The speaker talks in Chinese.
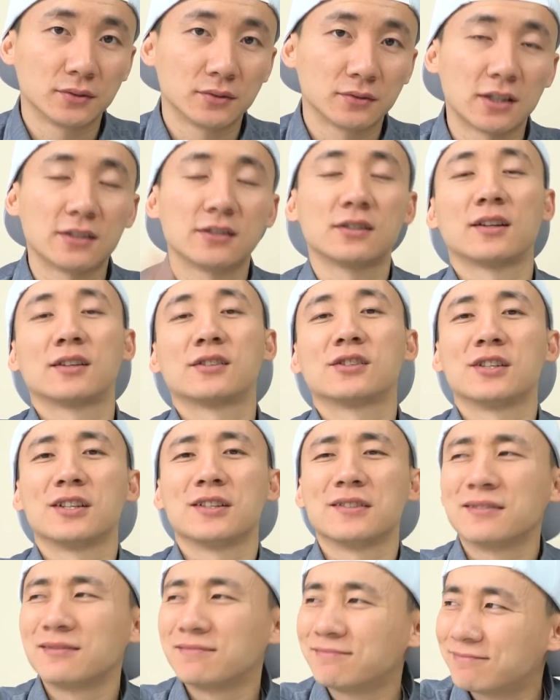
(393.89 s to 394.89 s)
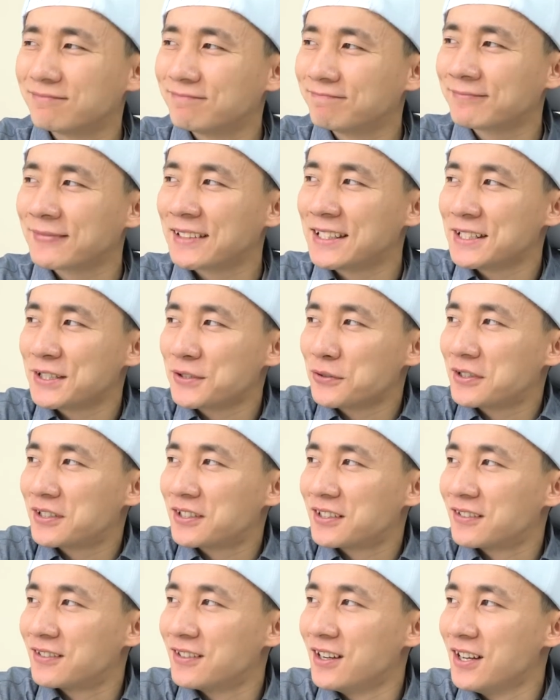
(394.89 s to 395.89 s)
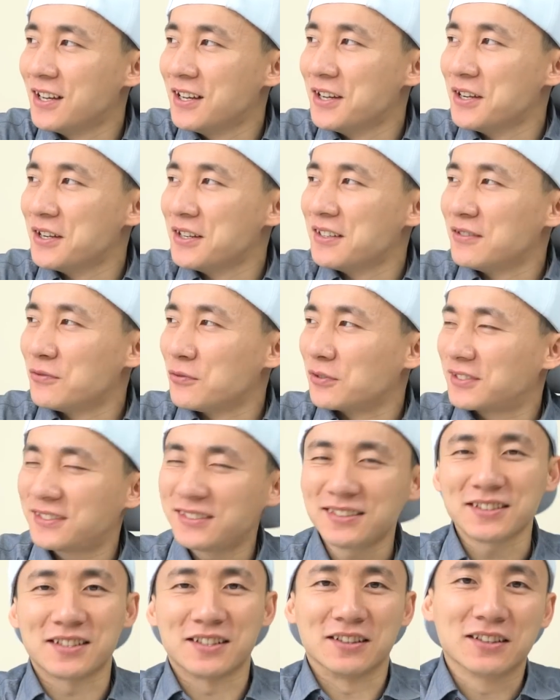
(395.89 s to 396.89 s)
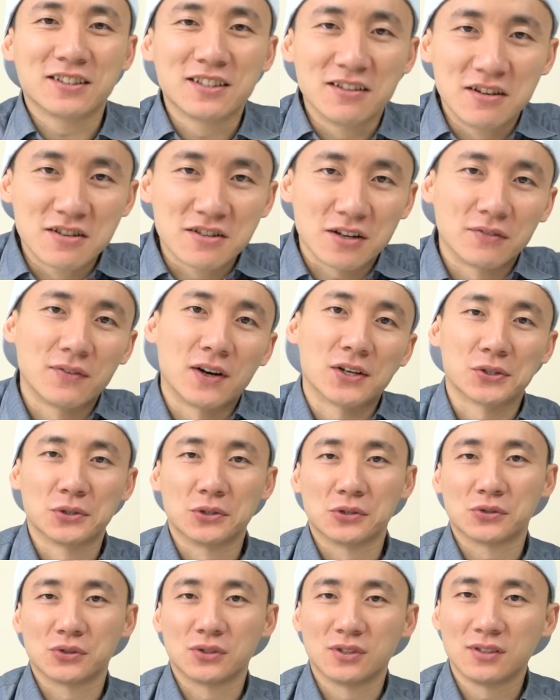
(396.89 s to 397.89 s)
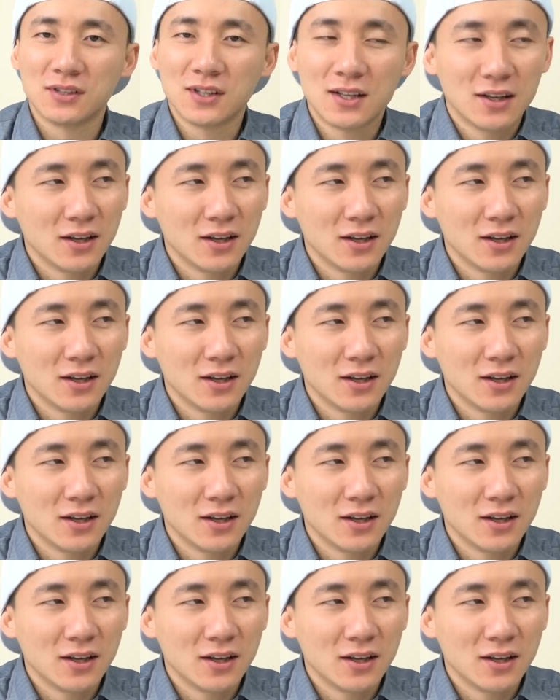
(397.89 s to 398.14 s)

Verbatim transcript: 但是在这里，就是 我自己的个人想法就是说，